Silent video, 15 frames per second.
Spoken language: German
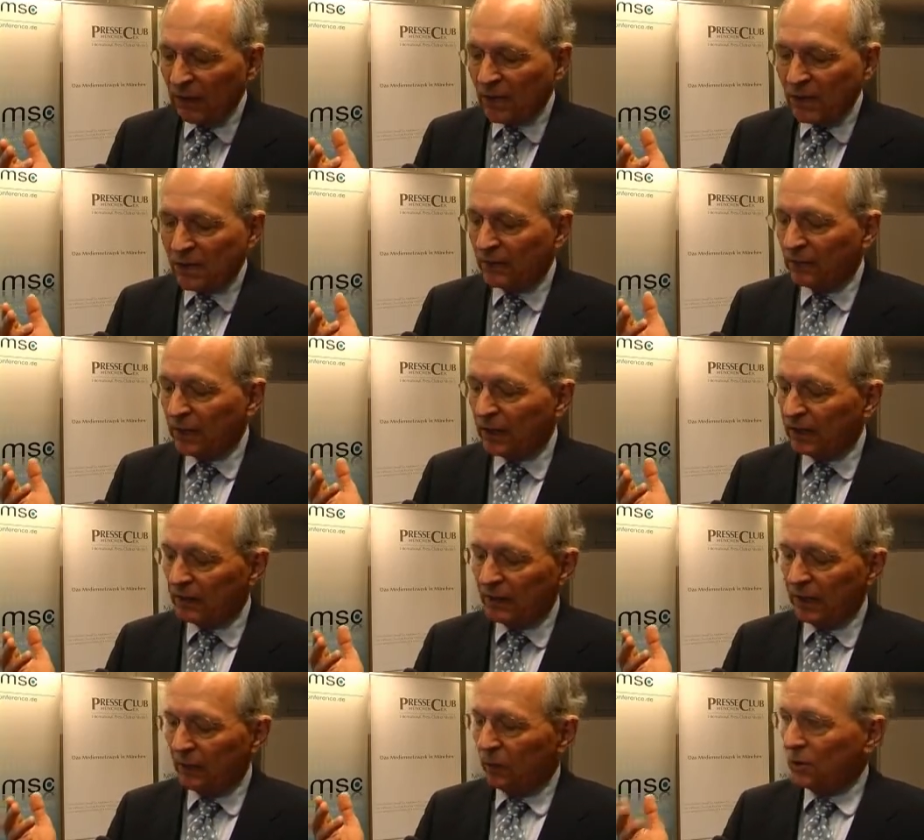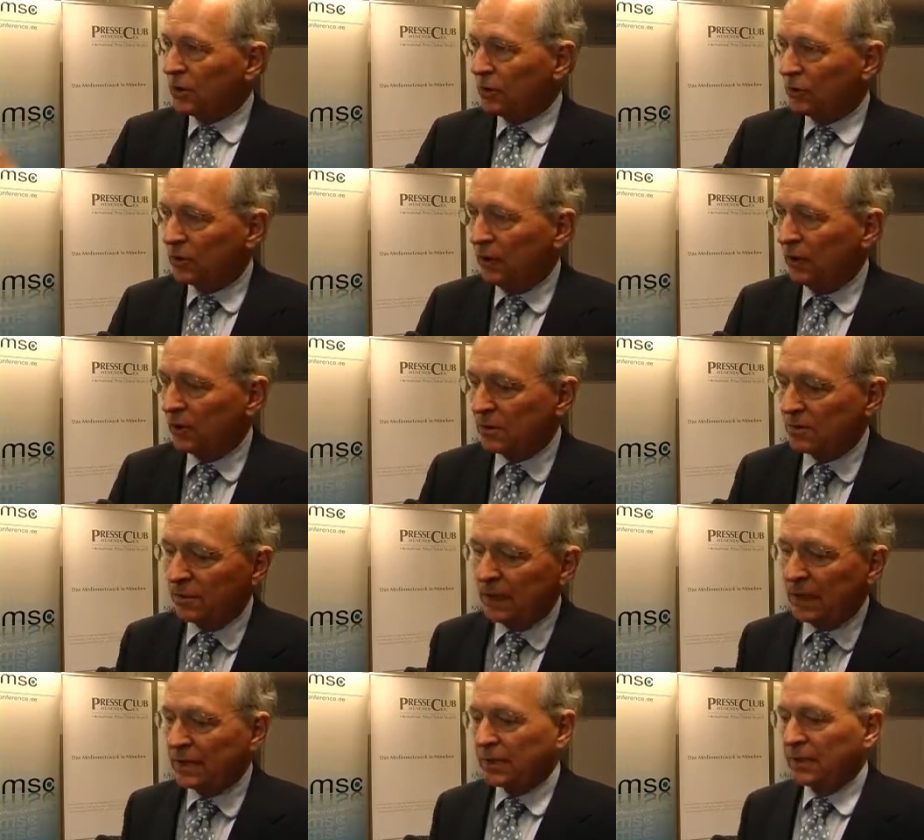Sie finden den russischen
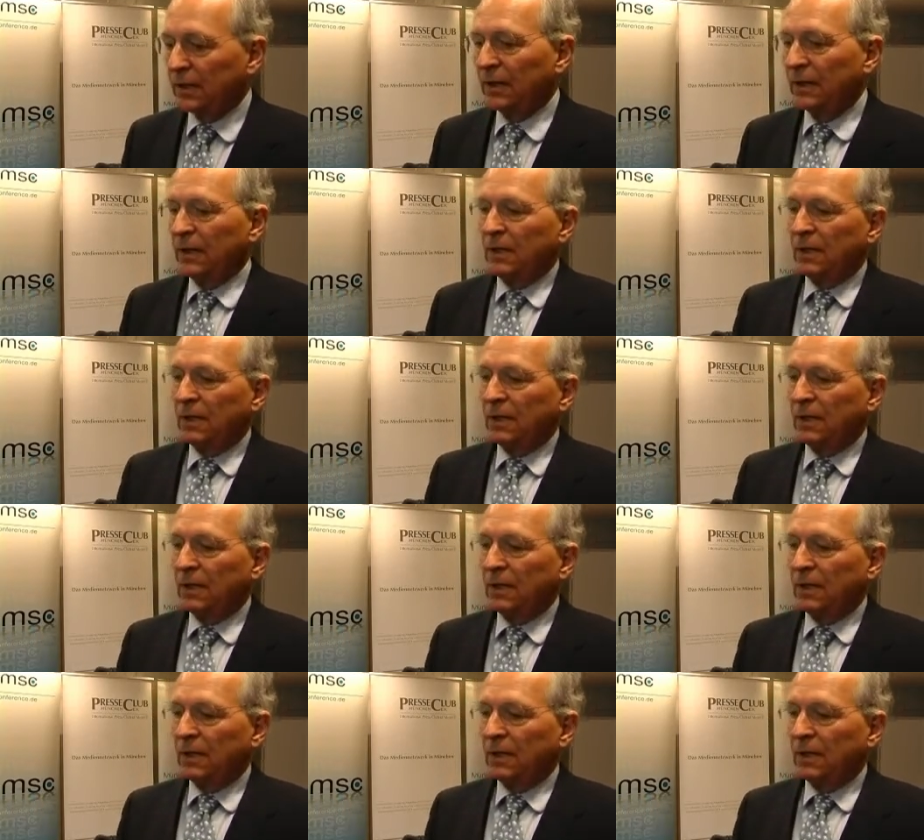Außenminister,